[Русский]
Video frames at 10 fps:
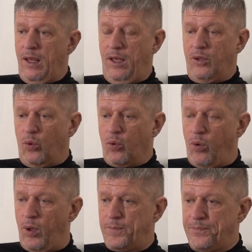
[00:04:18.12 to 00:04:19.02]

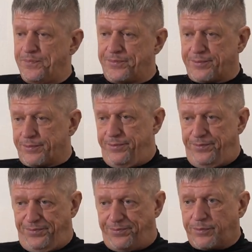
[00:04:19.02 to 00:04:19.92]
Итого.
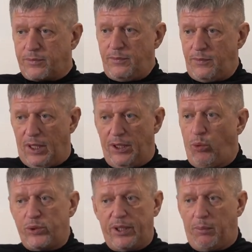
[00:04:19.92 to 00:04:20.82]

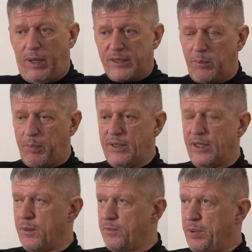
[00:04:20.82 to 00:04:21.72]
Научная база под
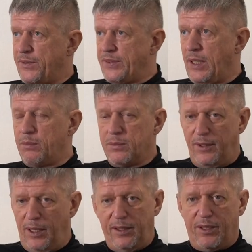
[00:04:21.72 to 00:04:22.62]
этим по всем,
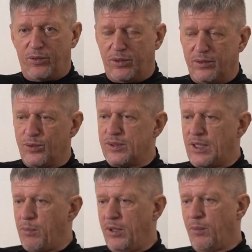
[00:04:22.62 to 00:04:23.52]
для тех, кто с
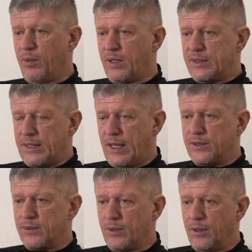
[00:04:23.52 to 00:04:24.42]
нами не был,
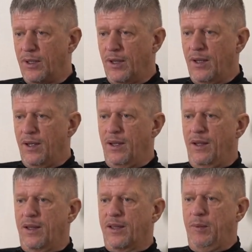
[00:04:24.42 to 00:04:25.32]
рассказываю.
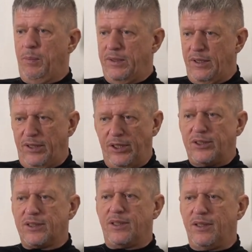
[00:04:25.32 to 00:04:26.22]

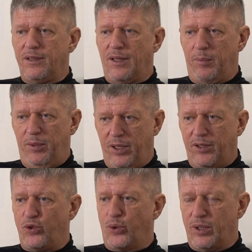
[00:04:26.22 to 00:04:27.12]
Гипотетический
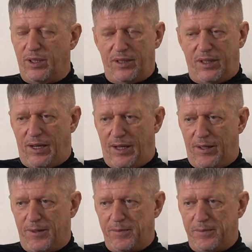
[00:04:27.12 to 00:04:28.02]
объект черная
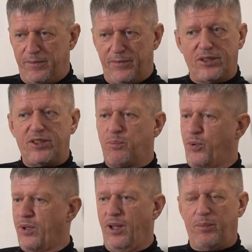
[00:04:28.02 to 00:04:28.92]
дыра до сих
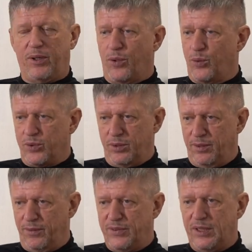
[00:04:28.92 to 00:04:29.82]
пор не обнаружен.
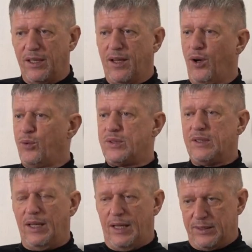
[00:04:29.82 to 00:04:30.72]
Все
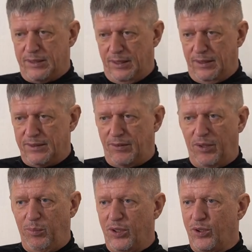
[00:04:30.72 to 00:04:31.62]
галлюцинации
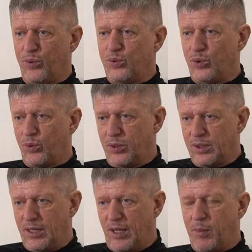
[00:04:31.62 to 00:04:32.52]
современных
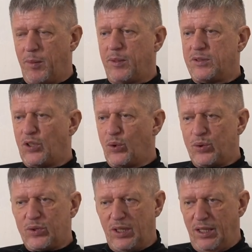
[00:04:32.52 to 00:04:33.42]
ученых об
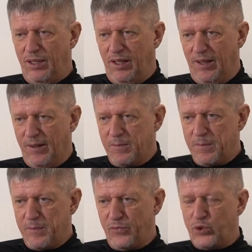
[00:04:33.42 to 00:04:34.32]
обнаружении
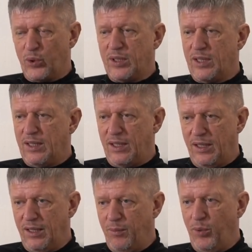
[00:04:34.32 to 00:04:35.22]
черной
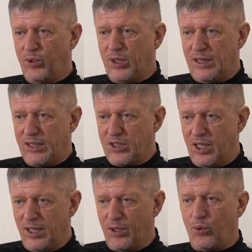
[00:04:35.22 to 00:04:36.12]
дыры имеют
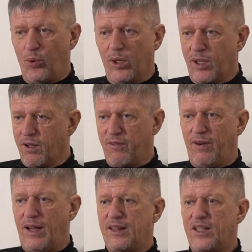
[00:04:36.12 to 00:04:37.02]
отношение только к
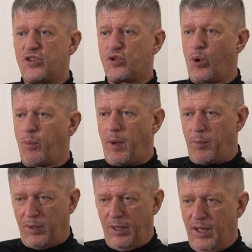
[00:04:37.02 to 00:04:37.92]

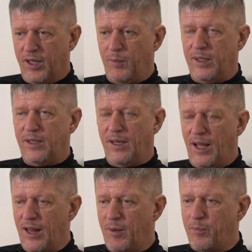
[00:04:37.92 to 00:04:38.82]
фотошопам, к
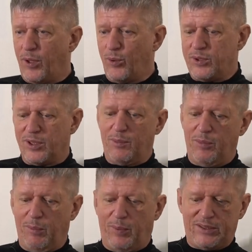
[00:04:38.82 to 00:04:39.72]
материалам, полученным
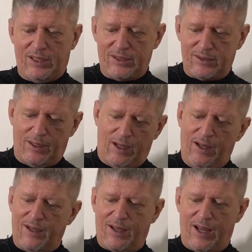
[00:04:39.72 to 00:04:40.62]
непосредственно
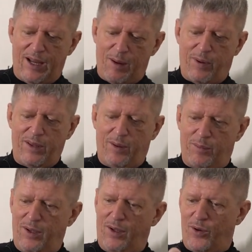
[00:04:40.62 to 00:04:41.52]
корябанием
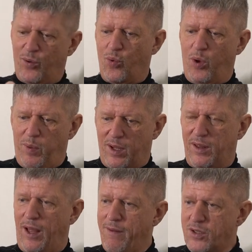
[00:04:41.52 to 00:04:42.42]
рукой по
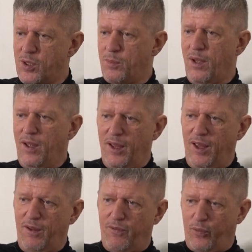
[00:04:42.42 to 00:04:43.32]
клавишам
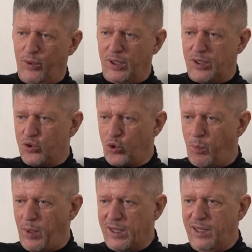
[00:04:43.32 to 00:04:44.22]
и
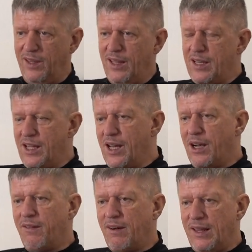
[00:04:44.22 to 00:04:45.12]

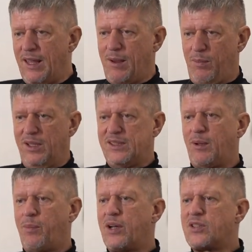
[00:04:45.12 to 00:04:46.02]
фотошопогенерированием
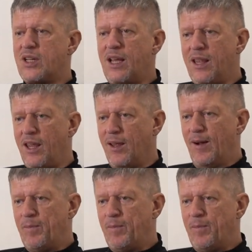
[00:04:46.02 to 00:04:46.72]
изображений,